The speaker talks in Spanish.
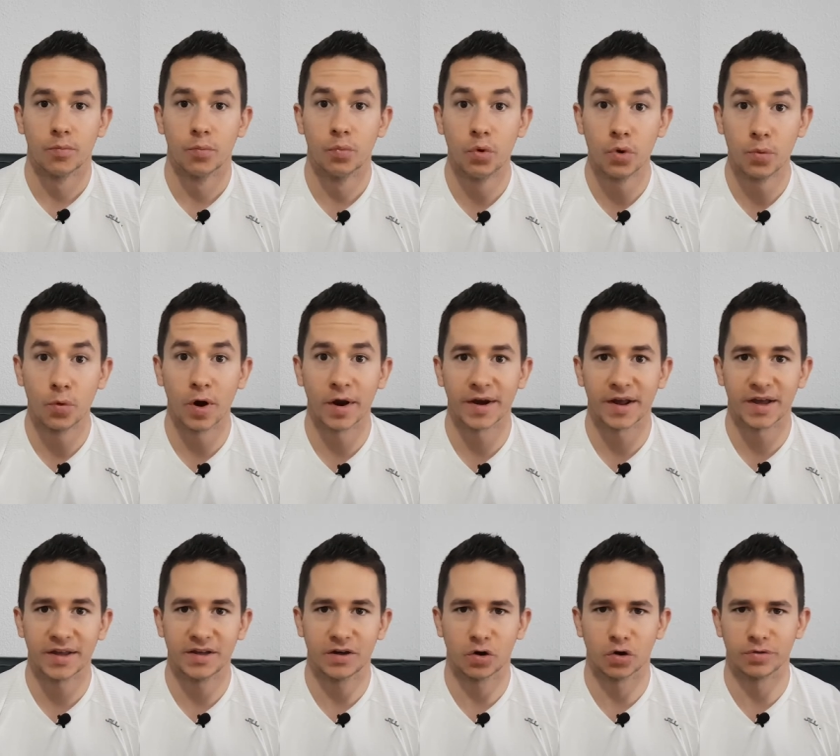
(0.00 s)
Muy
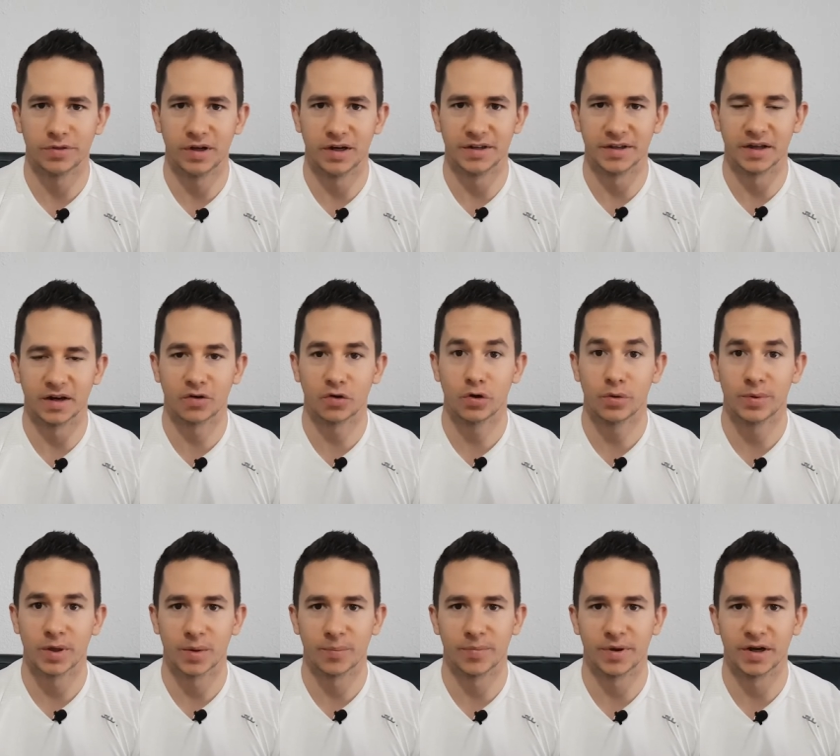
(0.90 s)
buenas hijos del hierro y
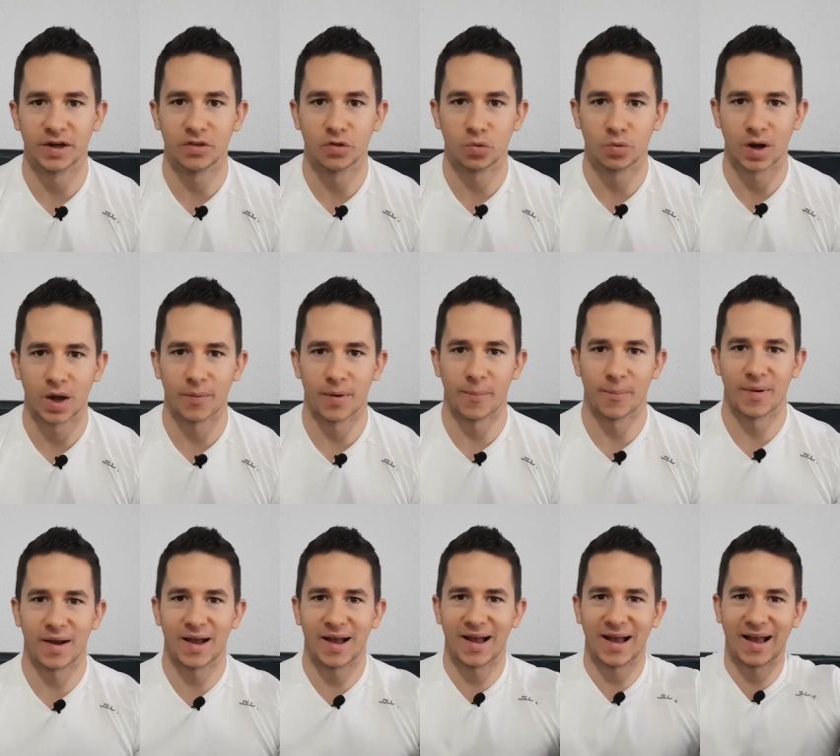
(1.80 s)
bienvenido una vez
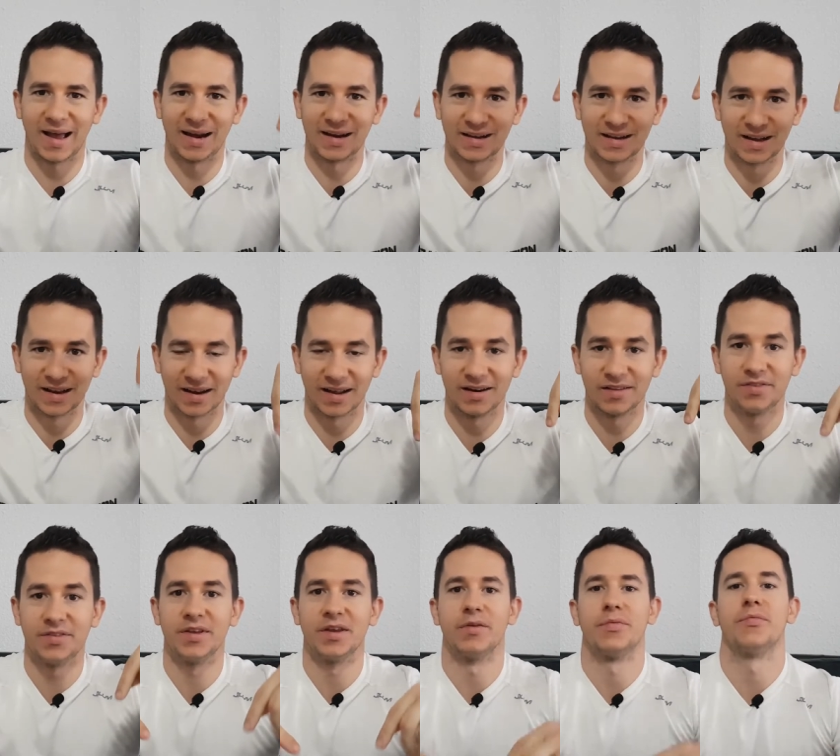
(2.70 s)
más al
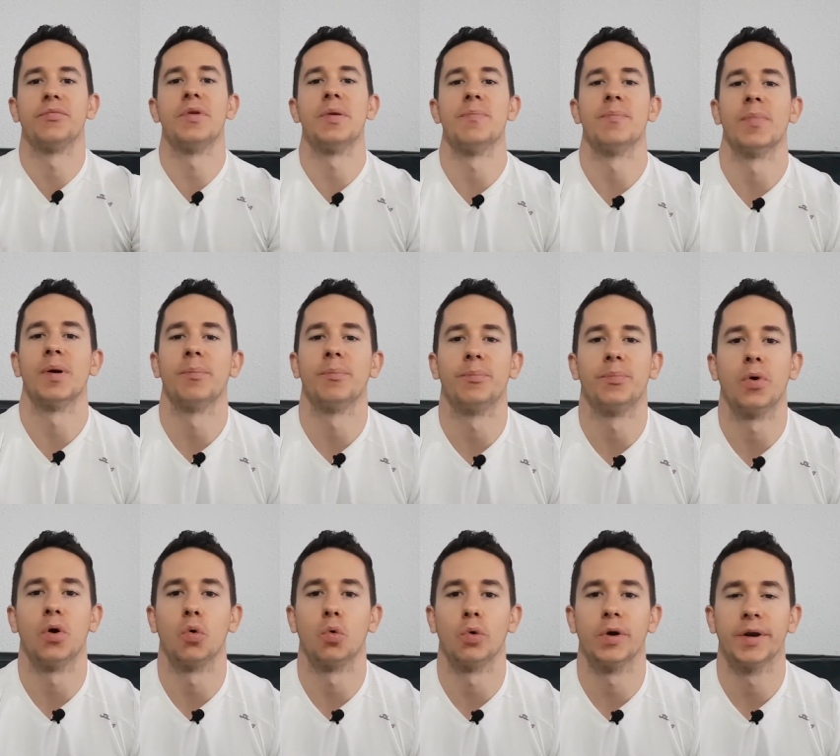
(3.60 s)
canal de Finman
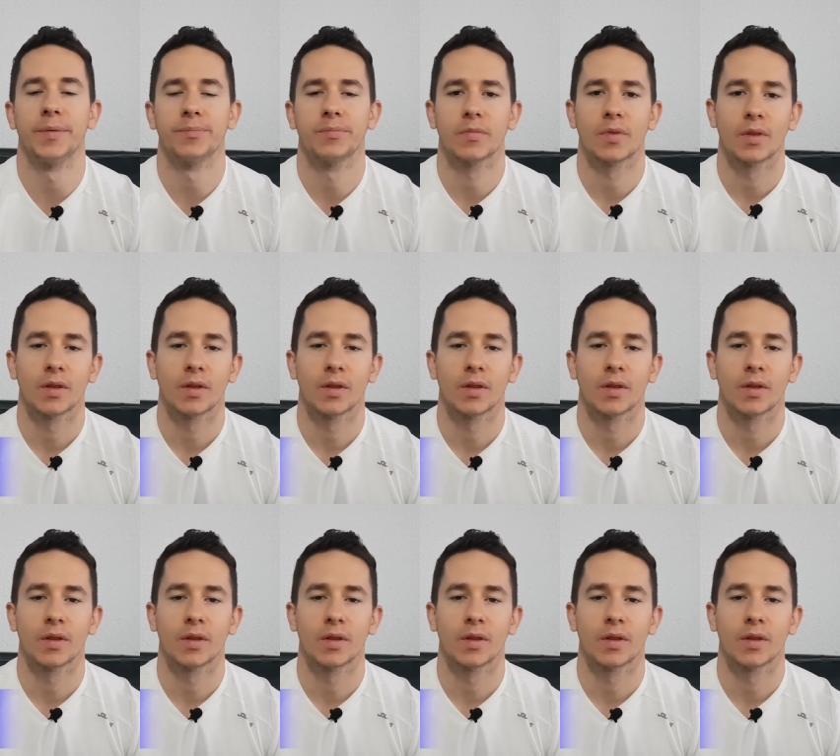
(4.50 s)
Power.